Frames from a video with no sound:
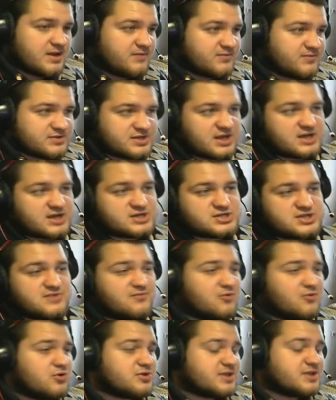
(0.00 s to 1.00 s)
Вы скажете,
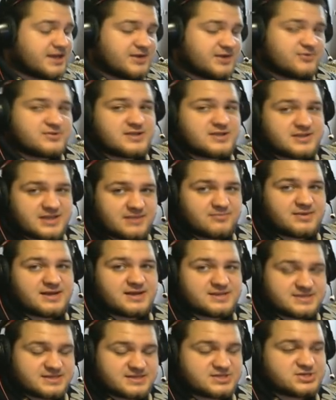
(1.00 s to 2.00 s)
вот, Кирилл, ты там,
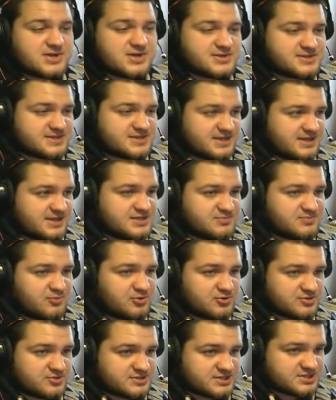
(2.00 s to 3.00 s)
блядь, зажрался? Не
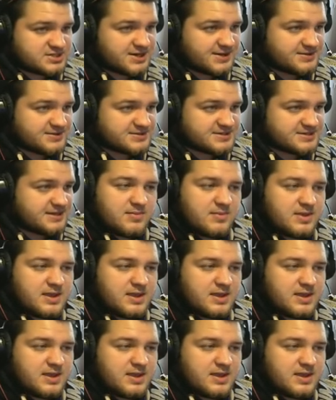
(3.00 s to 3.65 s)
спорю, зажрался.